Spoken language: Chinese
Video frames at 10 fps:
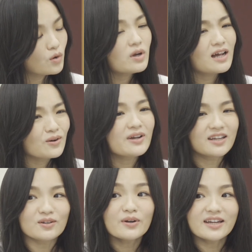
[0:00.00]
会啦，
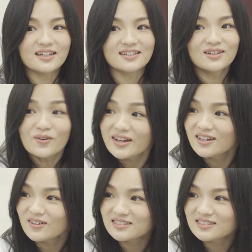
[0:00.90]
会会会哦！